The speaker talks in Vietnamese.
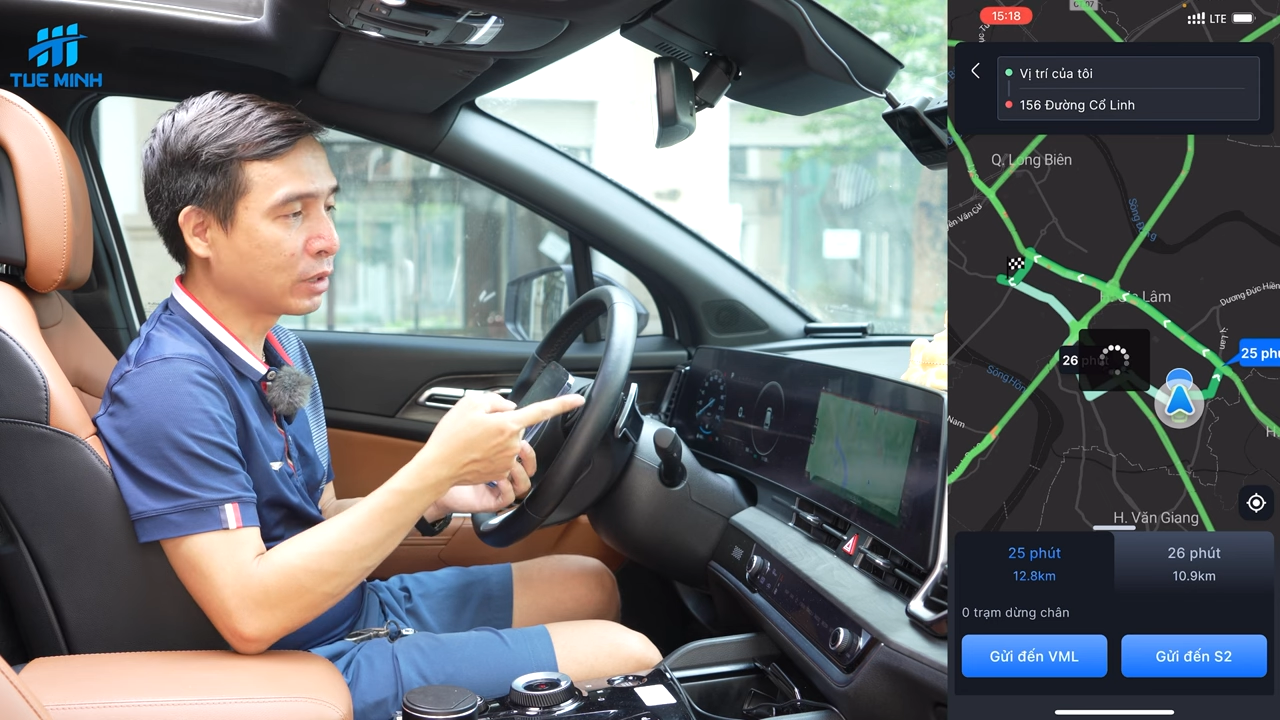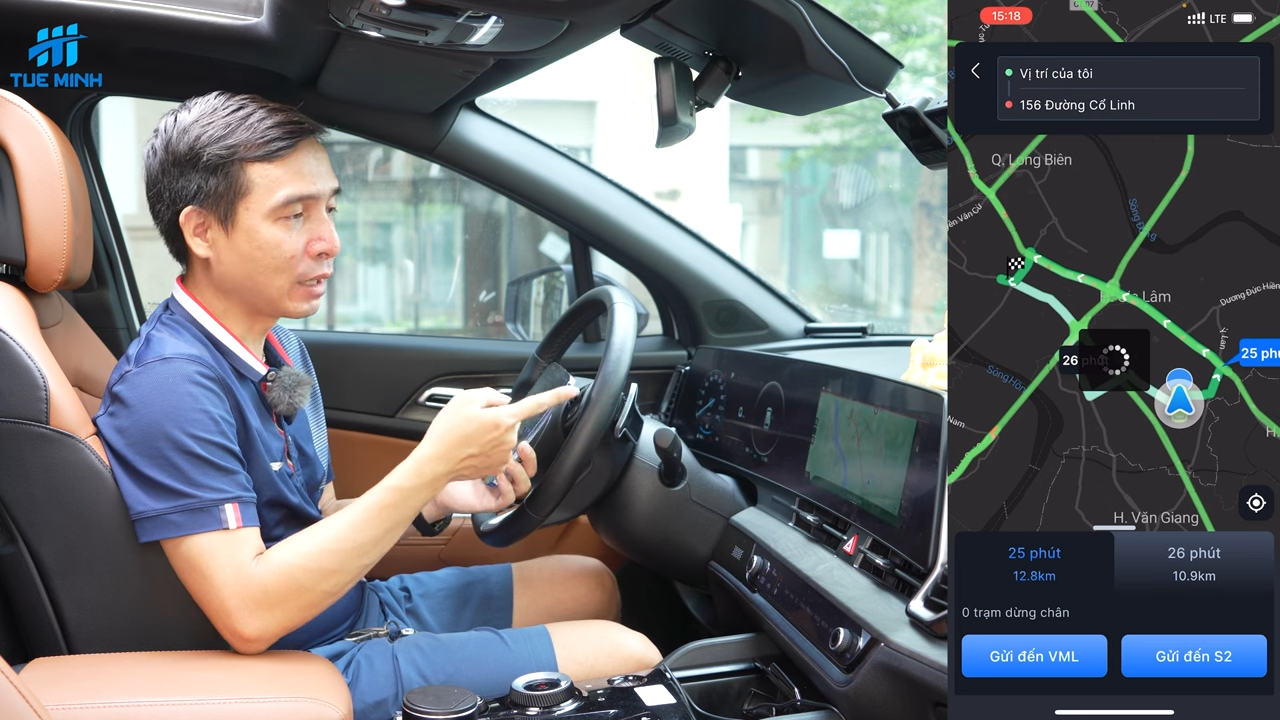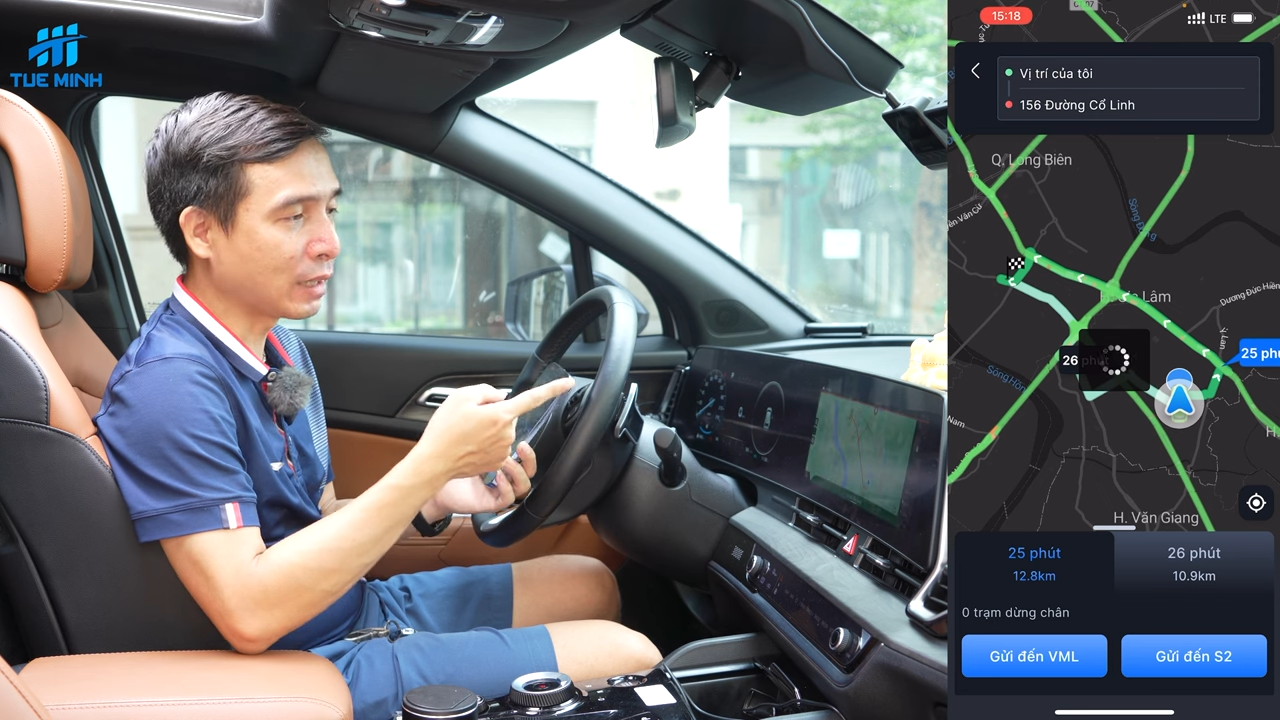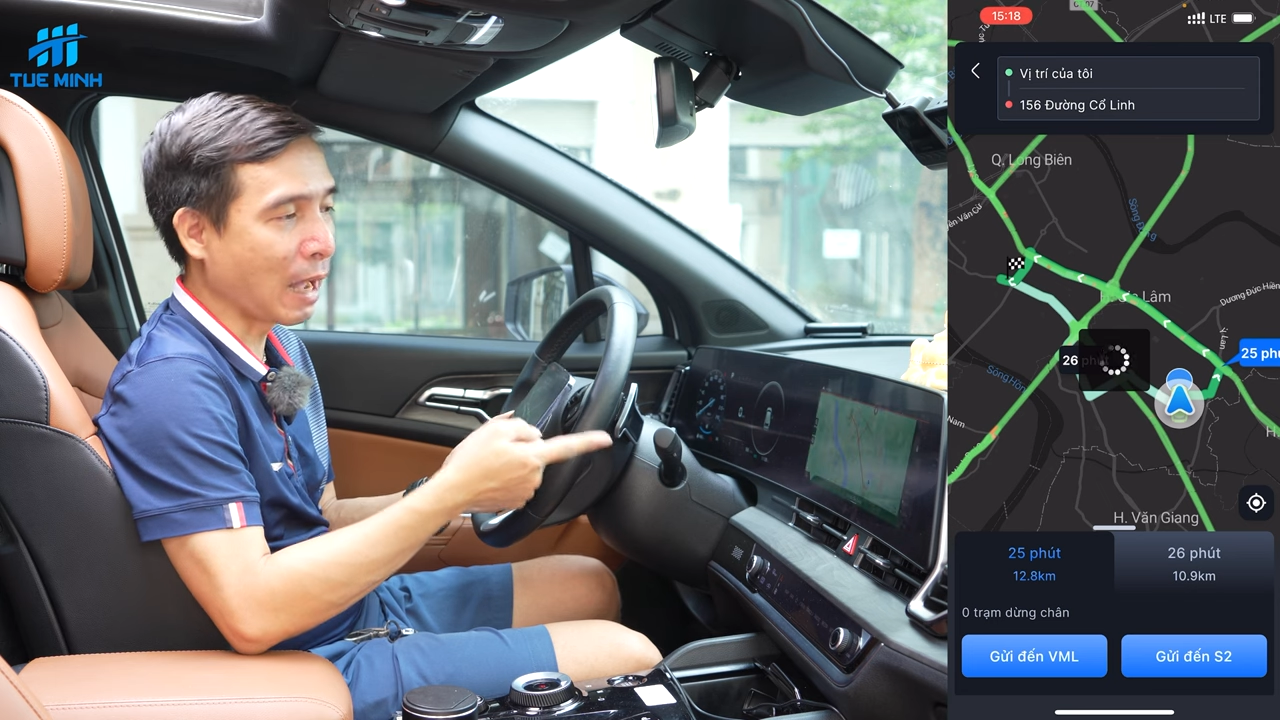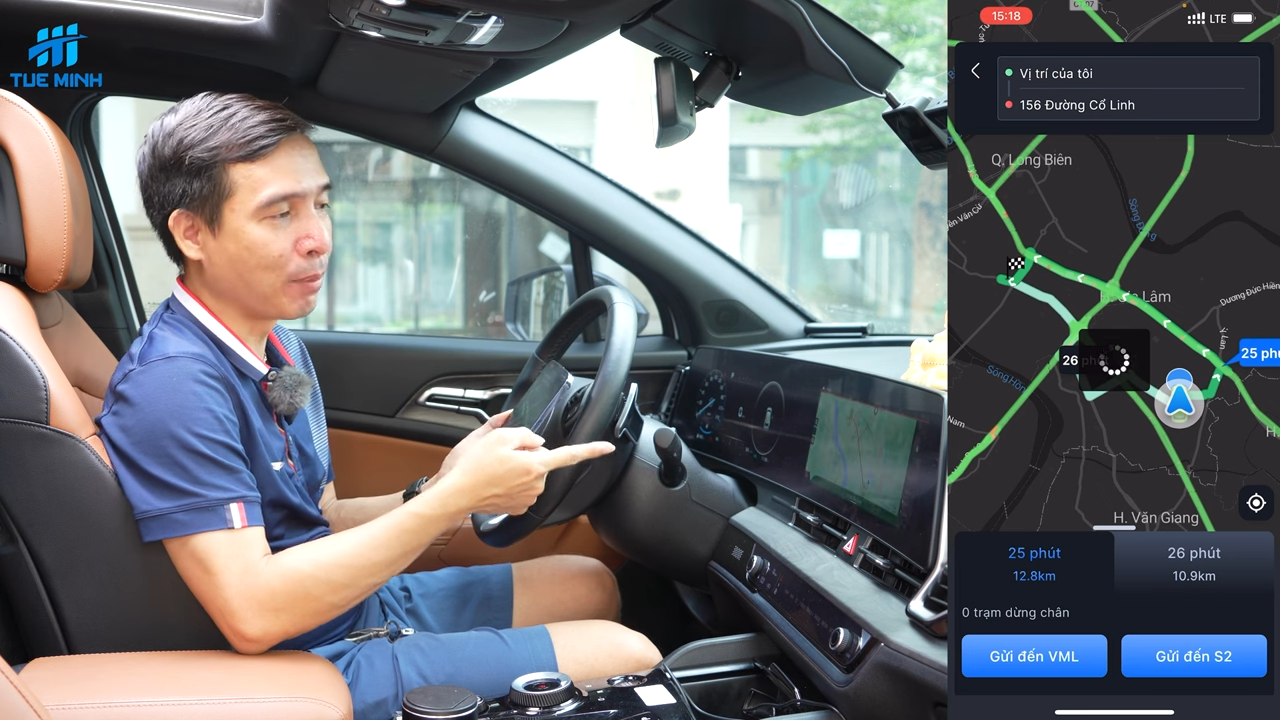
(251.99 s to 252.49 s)

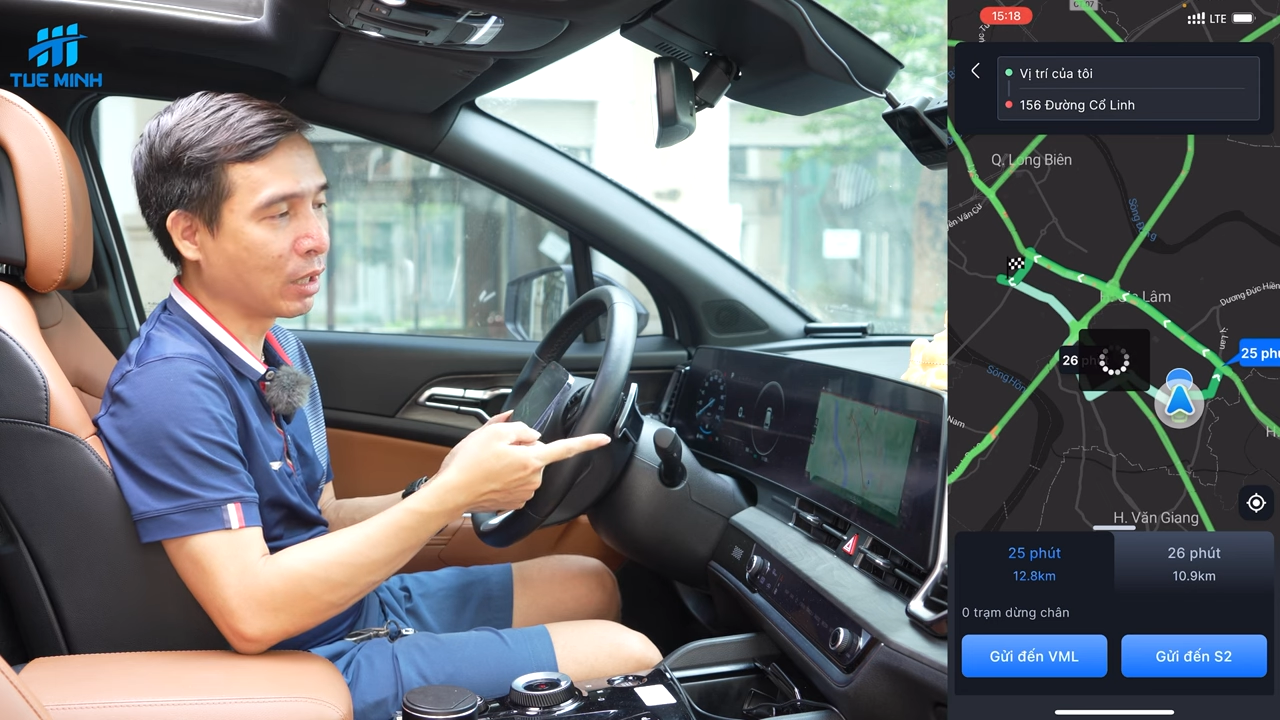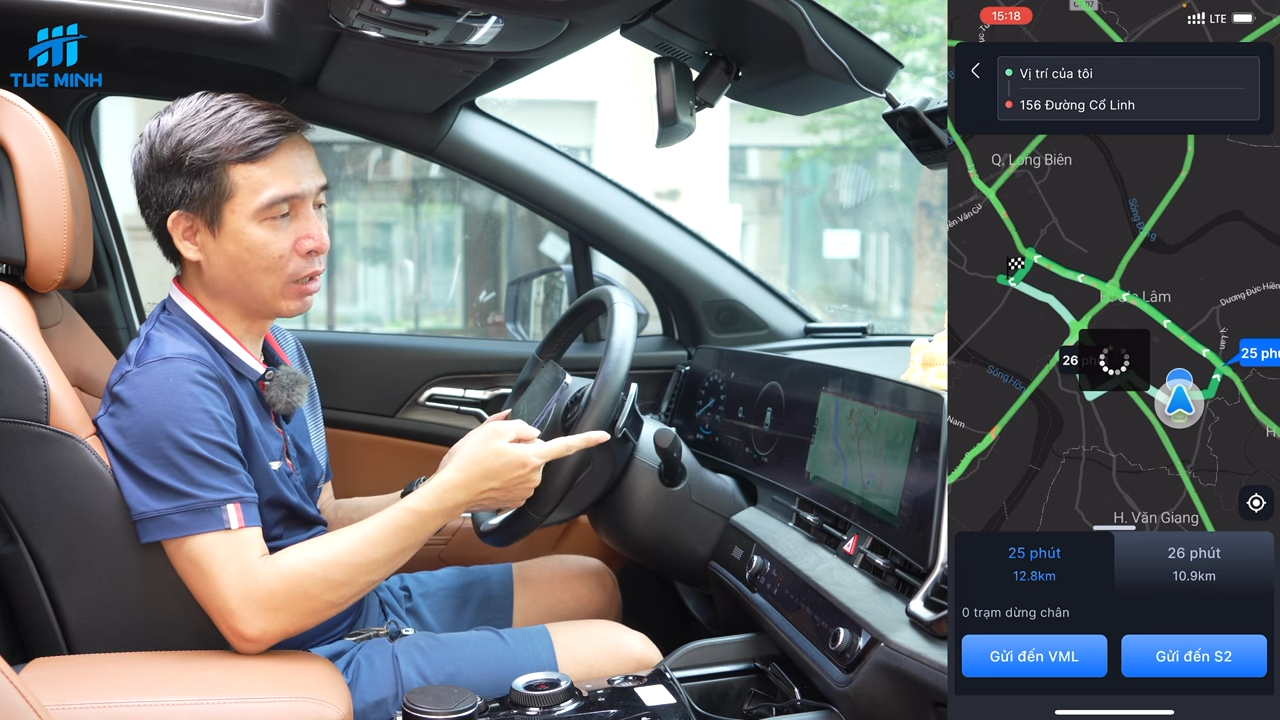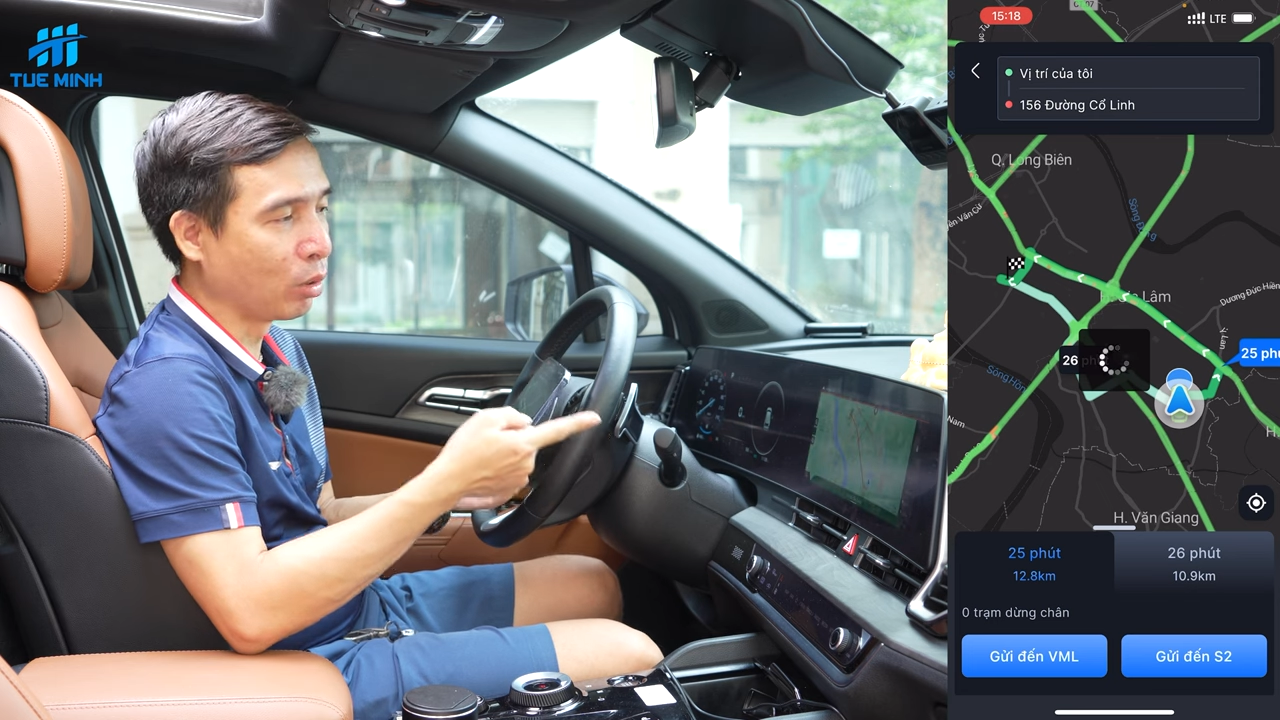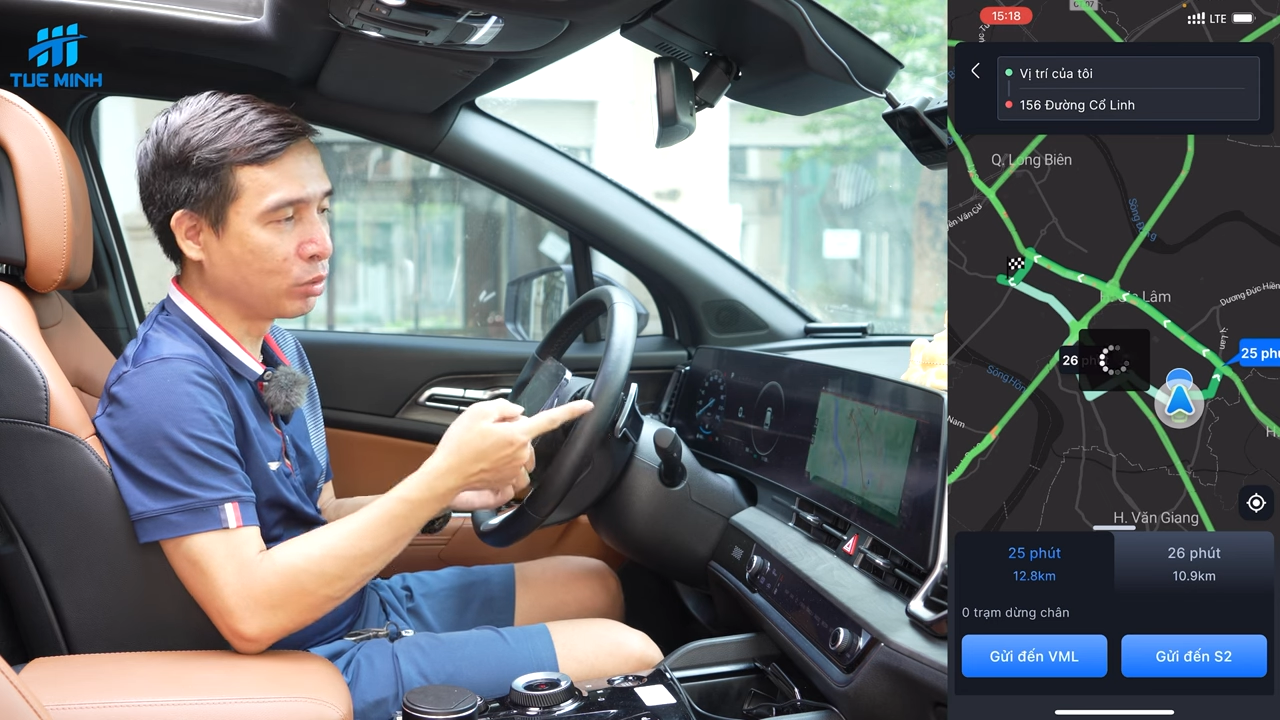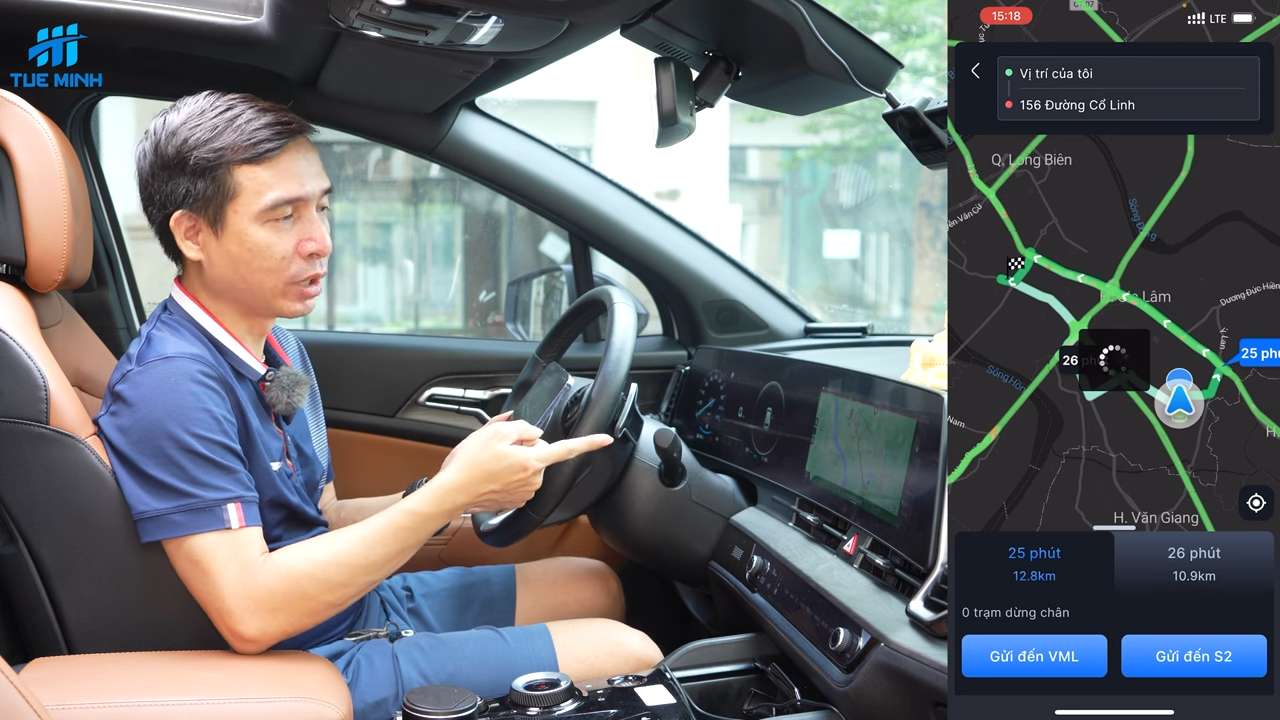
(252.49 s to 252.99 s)
sẽ tạo một cái lộ